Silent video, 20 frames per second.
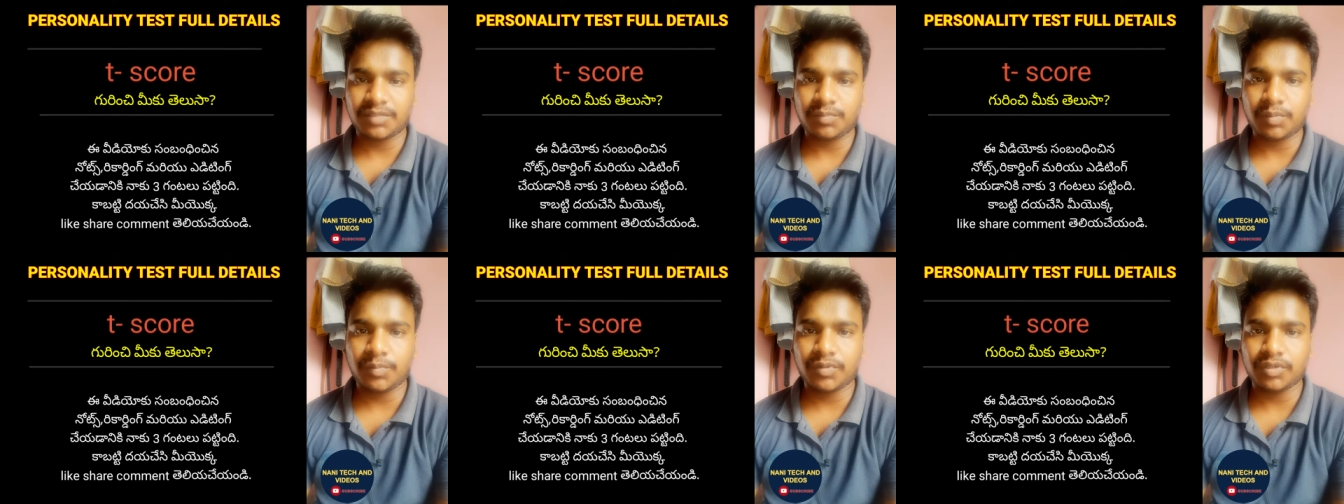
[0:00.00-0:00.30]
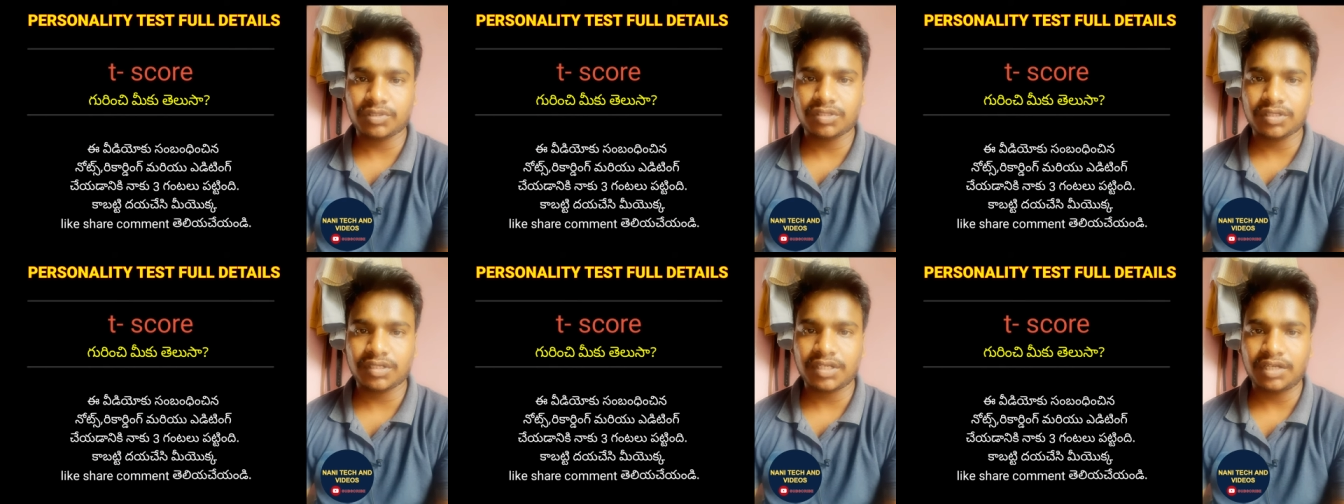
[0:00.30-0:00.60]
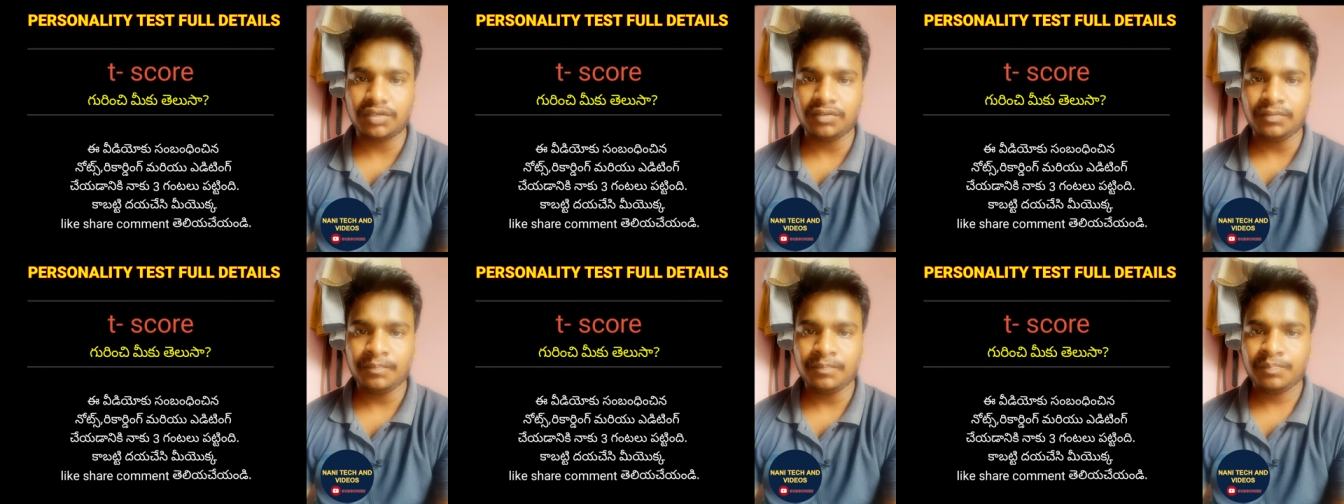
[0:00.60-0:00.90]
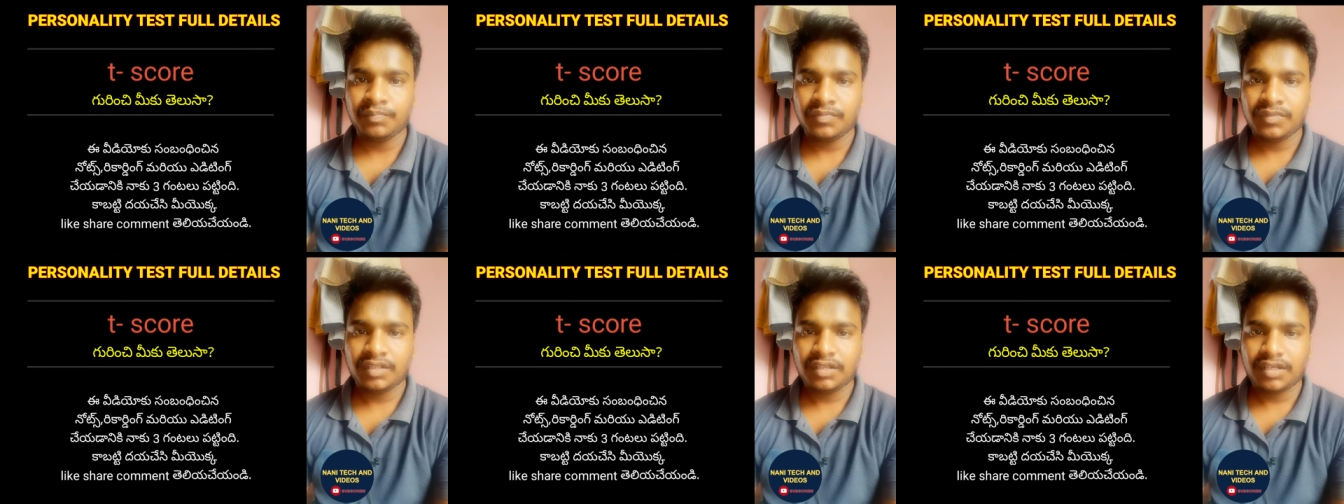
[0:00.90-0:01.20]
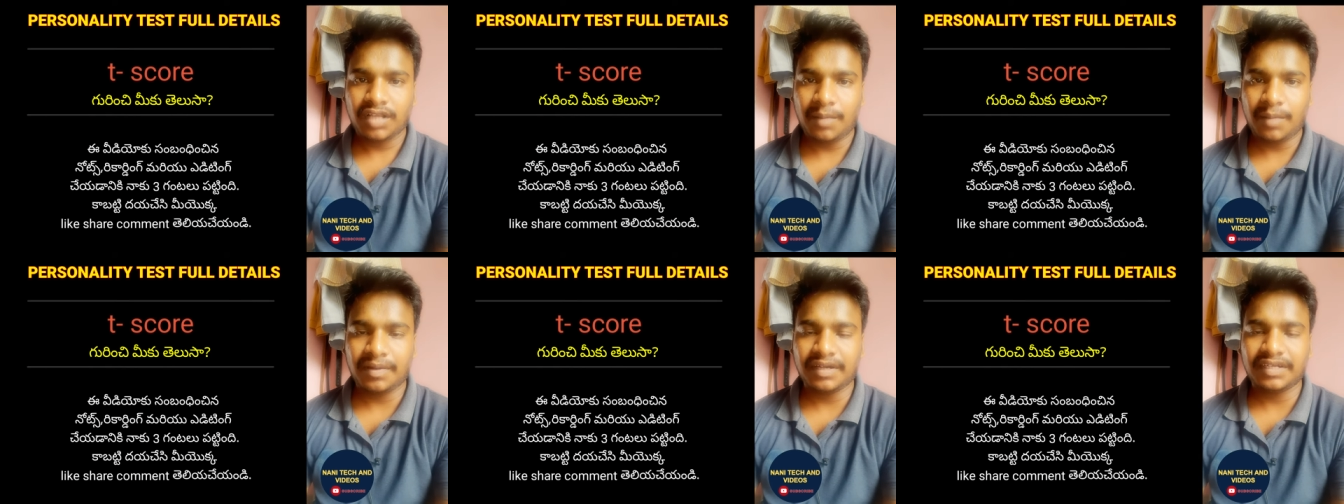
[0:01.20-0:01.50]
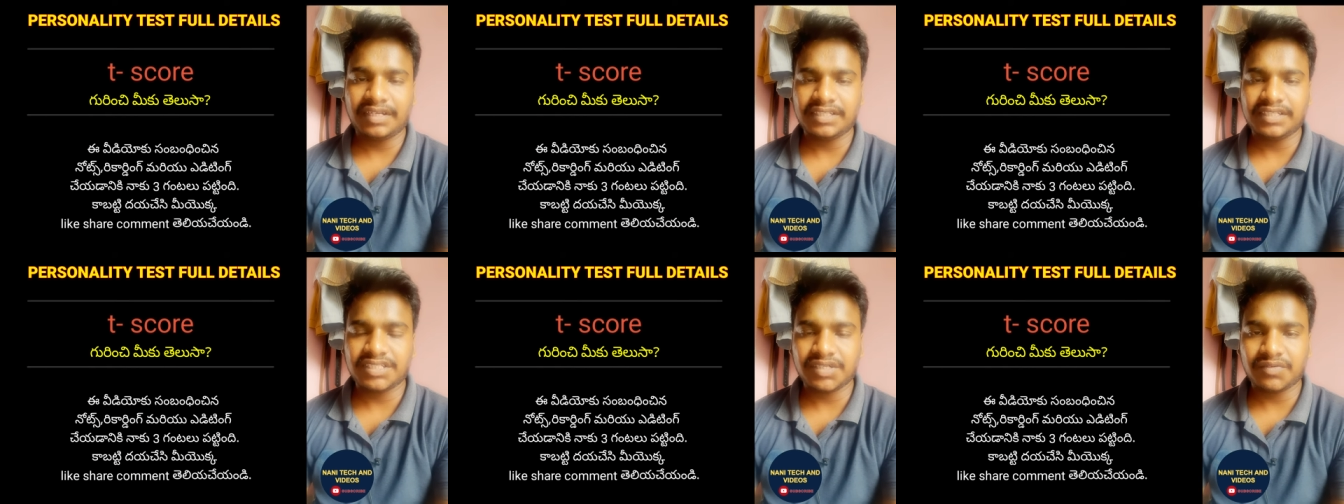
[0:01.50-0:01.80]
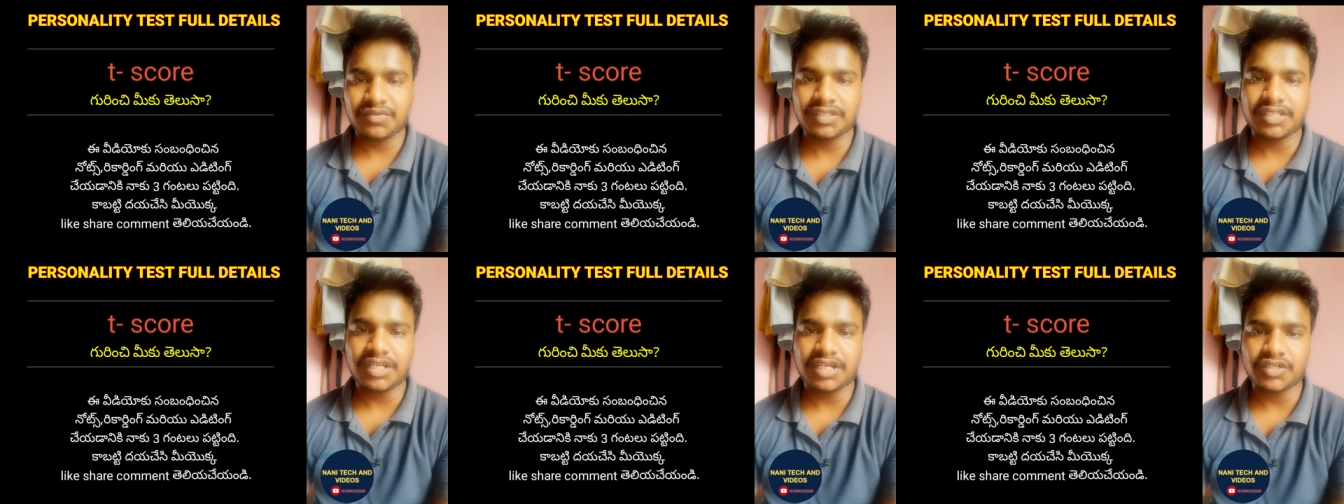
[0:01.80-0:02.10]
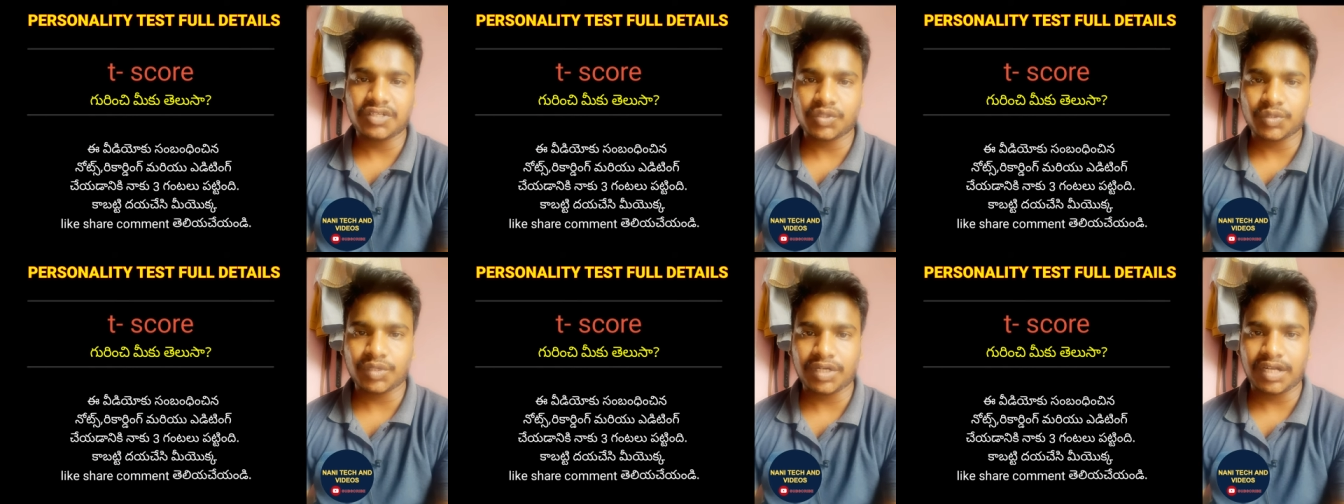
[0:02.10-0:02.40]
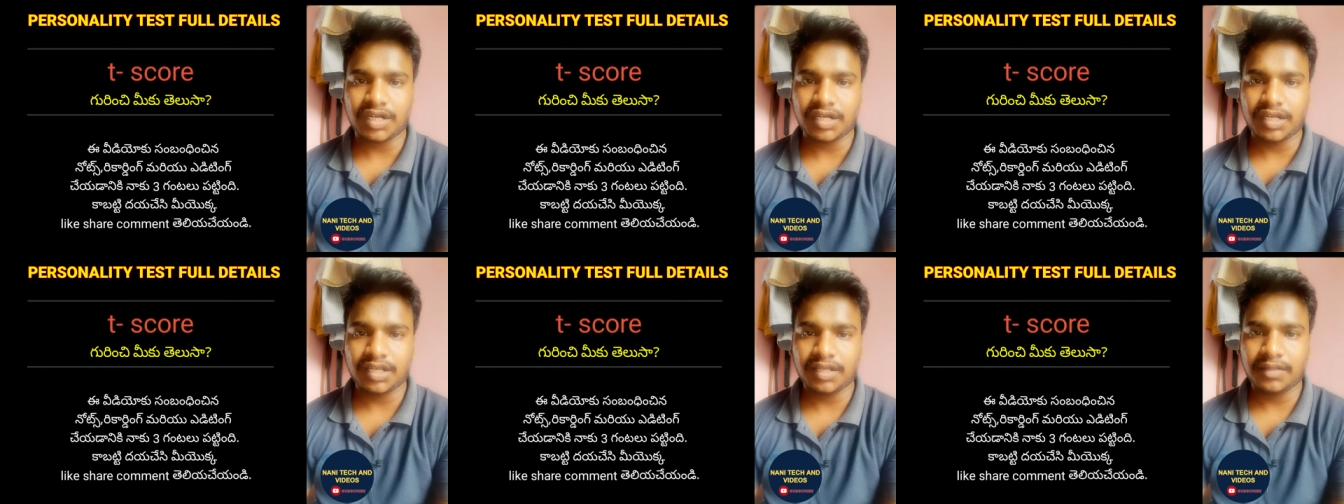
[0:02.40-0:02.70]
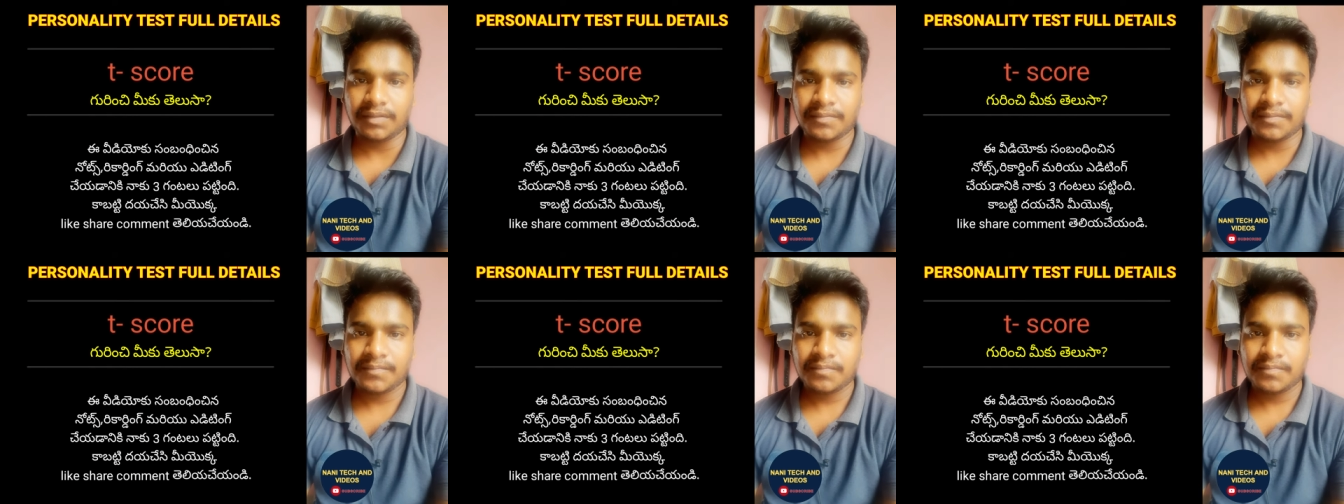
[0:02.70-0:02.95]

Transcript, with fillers: చెప్పబోతున్నాను కాబట్టి చివరిదాకా చూడండి